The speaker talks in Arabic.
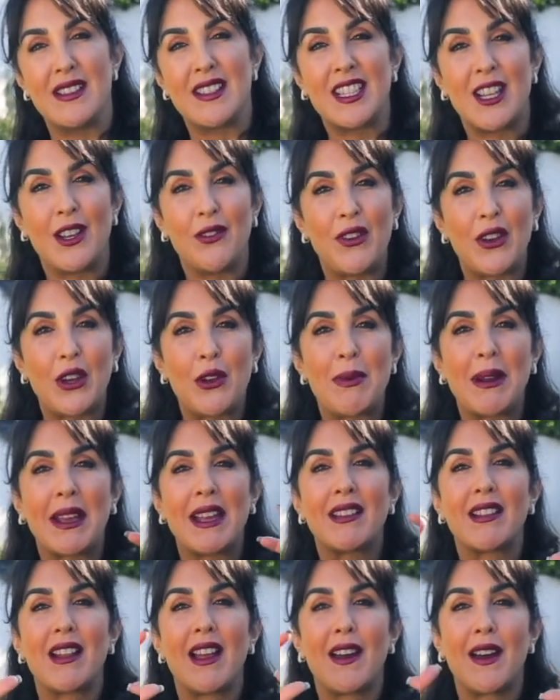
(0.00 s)
سكيفيك ما
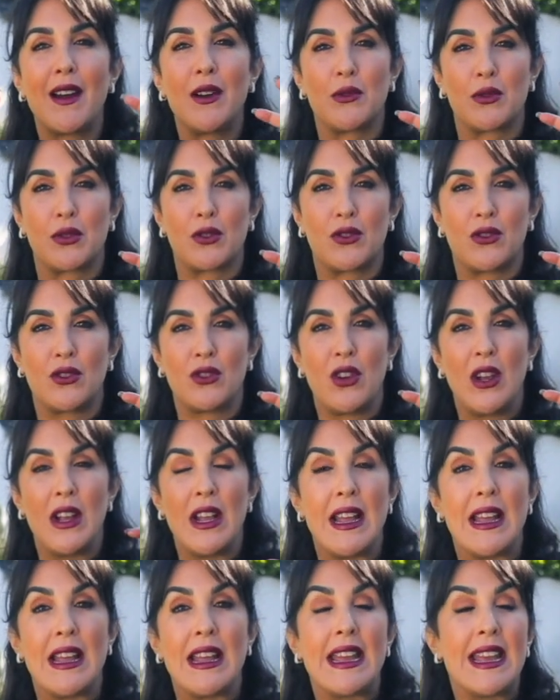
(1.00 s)
كيتلاقاوش
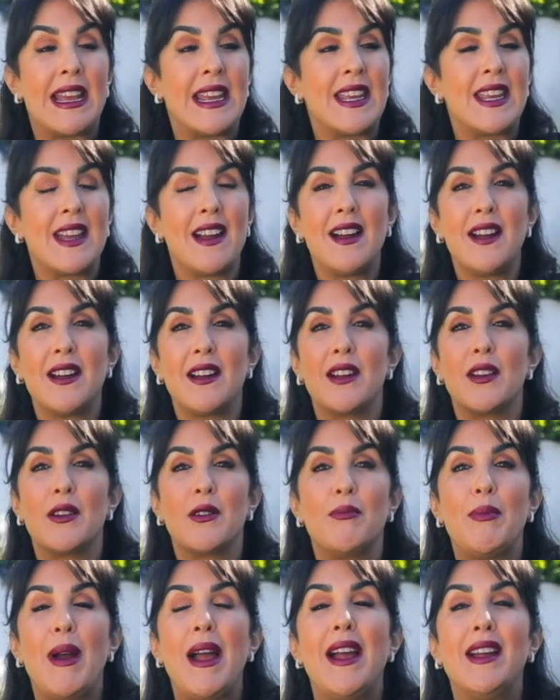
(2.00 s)
هي
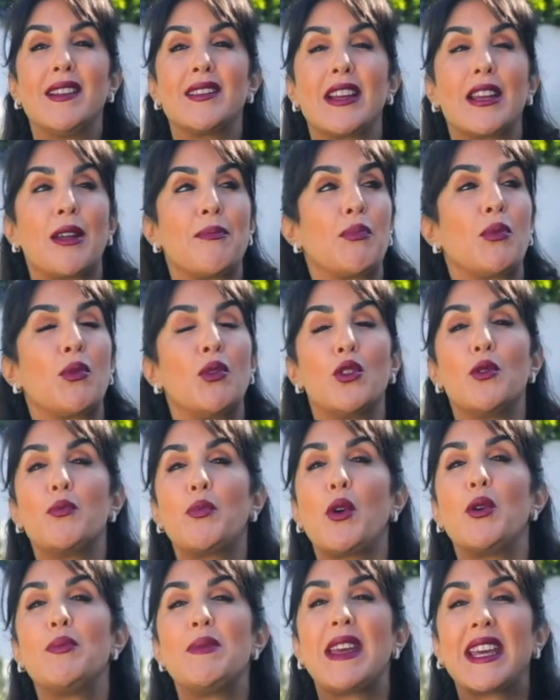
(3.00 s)
مع عندها لو
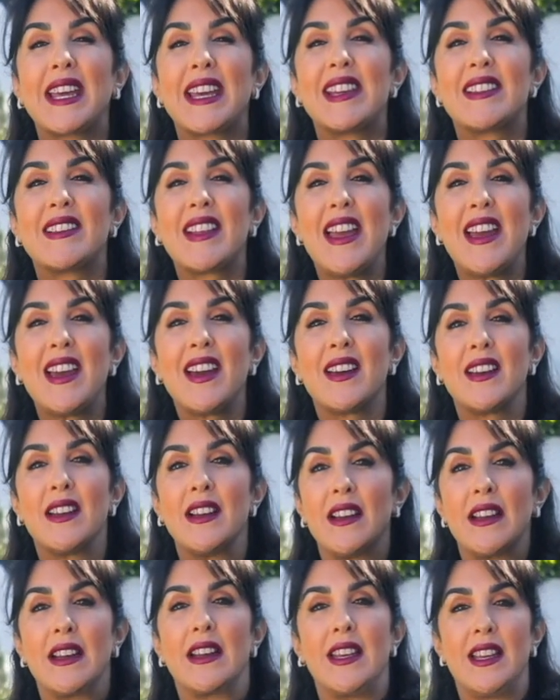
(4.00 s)
برومي كريتير
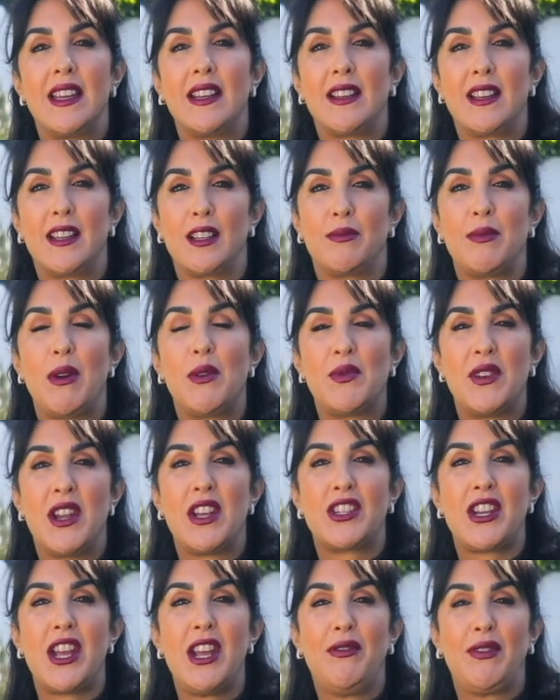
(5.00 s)
هي الخدمه
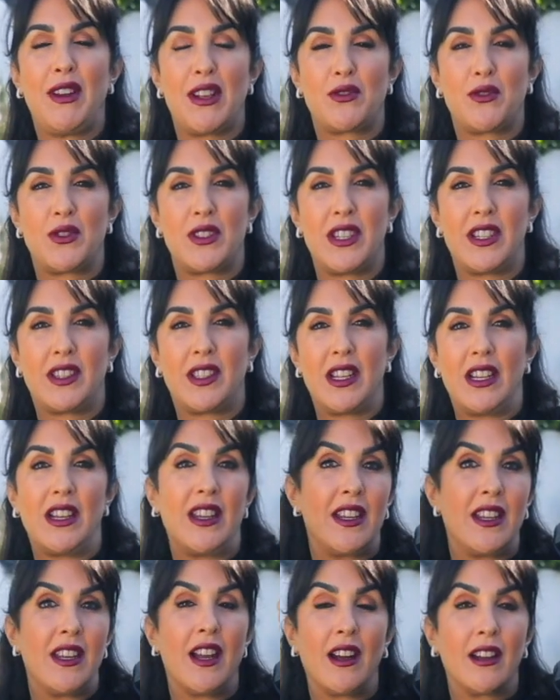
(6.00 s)
والنجاح في لا سوسيتي
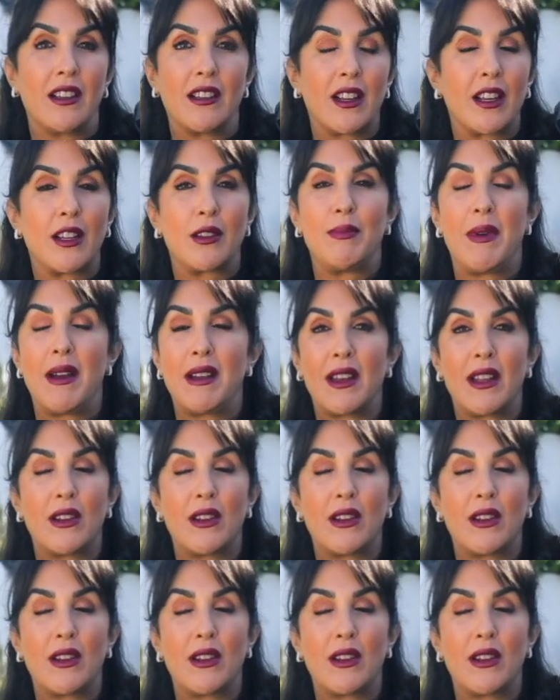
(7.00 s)
اللي هي الخدمه